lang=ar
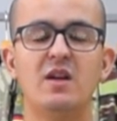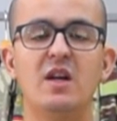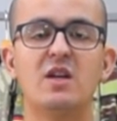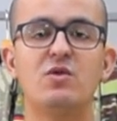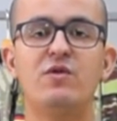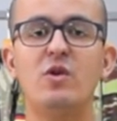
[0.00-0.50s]

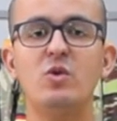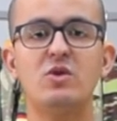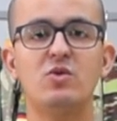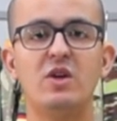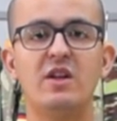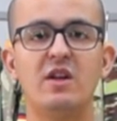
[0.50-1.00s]
لا
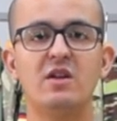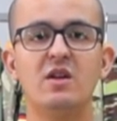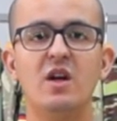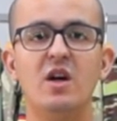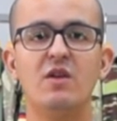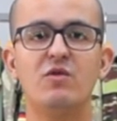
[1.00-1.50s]
تفوت إذا
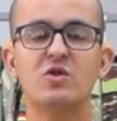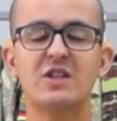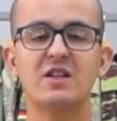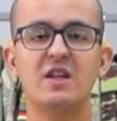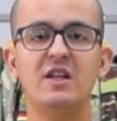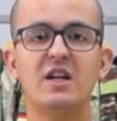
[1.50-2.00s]

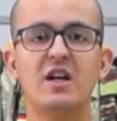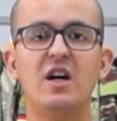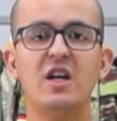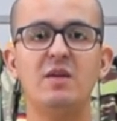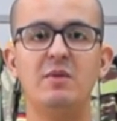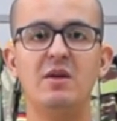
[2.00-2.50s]
فرصة
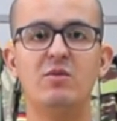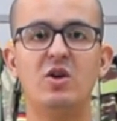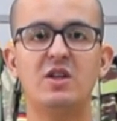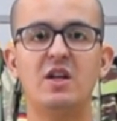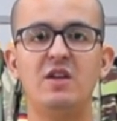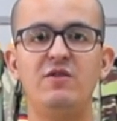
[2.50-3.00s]
اللقاء
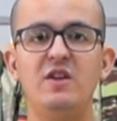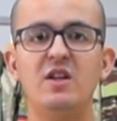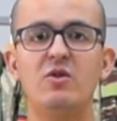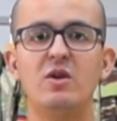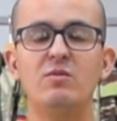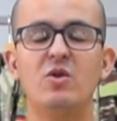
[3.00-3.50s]

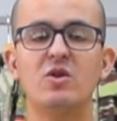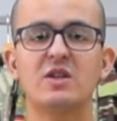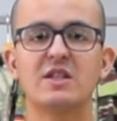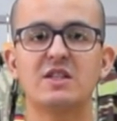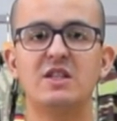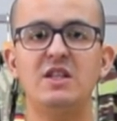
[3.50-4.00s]
بالمحترفين
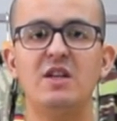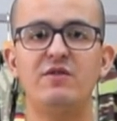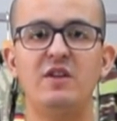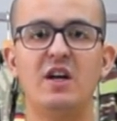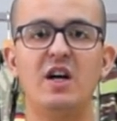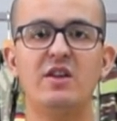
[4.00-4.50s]
والمختصين
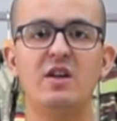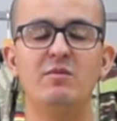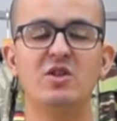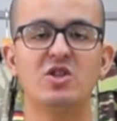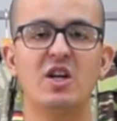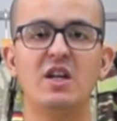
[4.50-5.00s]
في هذا
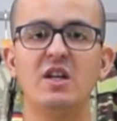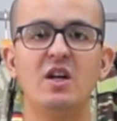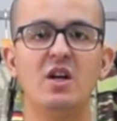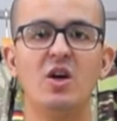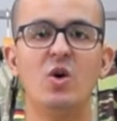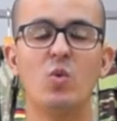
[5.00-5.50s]
المجال
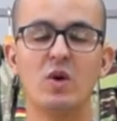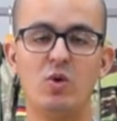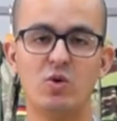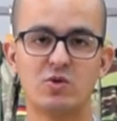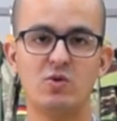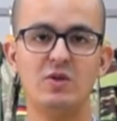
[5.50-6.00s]

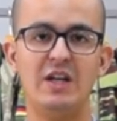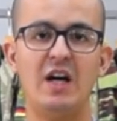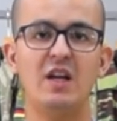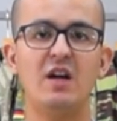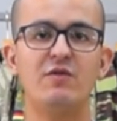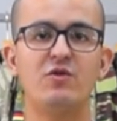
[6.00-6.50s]
والحصول
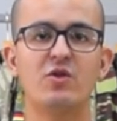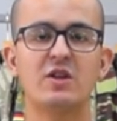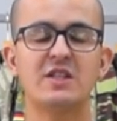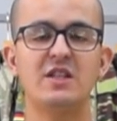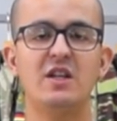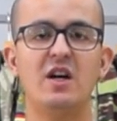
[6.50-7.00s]
على
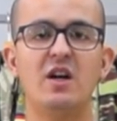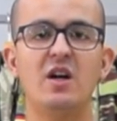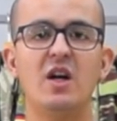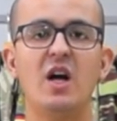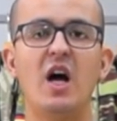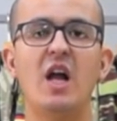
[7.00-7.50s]
فرصنا
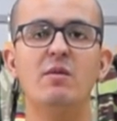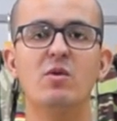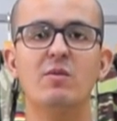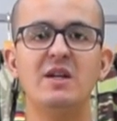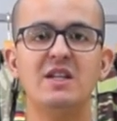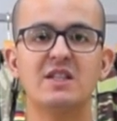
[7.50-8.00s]

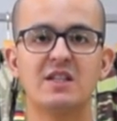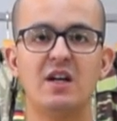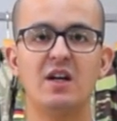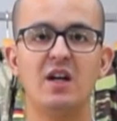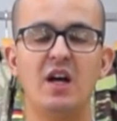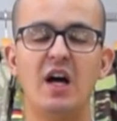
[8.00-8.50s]

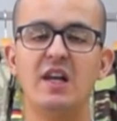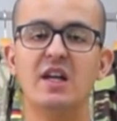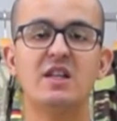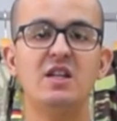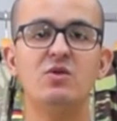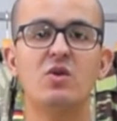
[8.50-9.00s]
المميزة
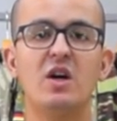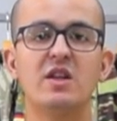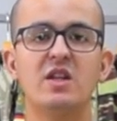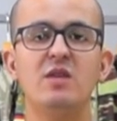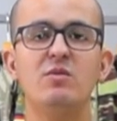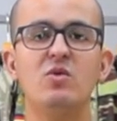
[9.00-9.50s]
التي
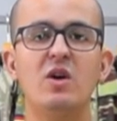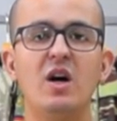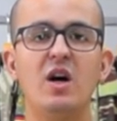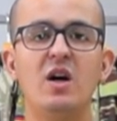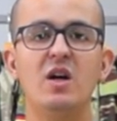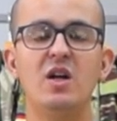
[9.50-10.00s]

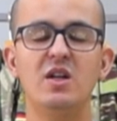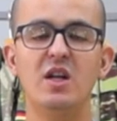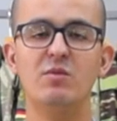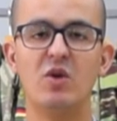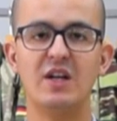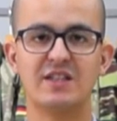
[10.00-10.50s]
نقدمها
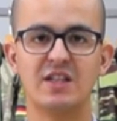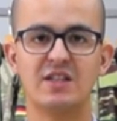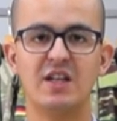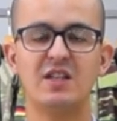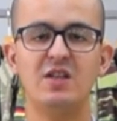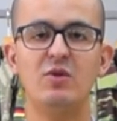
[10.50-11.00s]

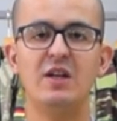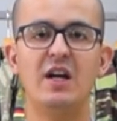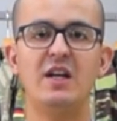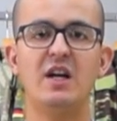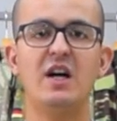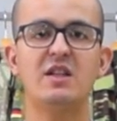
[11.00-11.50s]
للمؤسسات
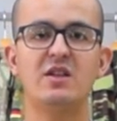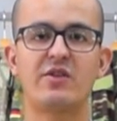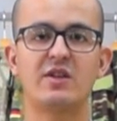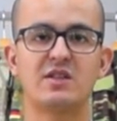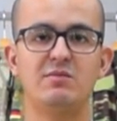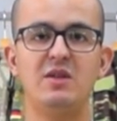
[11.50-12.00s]
والهيئات
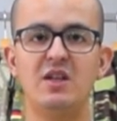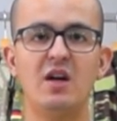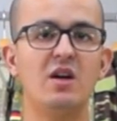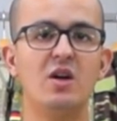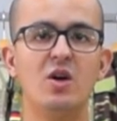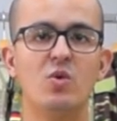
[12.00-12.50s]

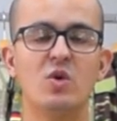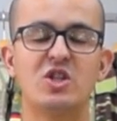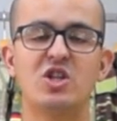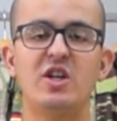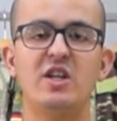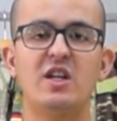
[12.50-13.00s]
الرسمية
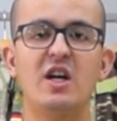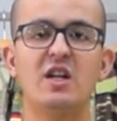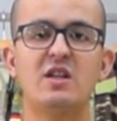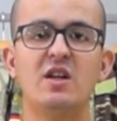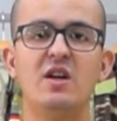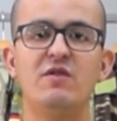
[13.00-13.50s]

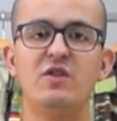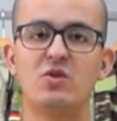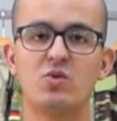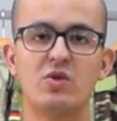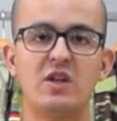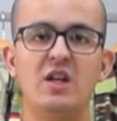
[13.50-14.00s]
والشركات في
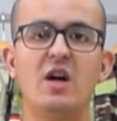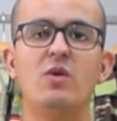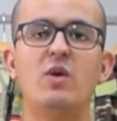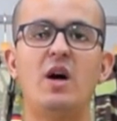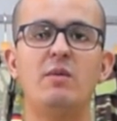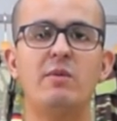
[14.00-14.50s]
تركيا
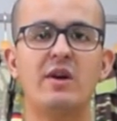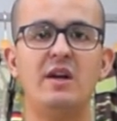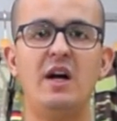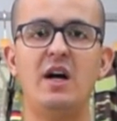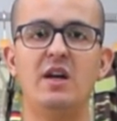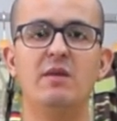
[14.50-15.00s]
وعبر
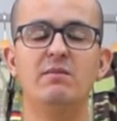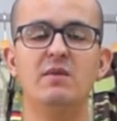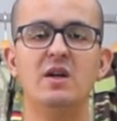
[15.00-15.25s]
العالم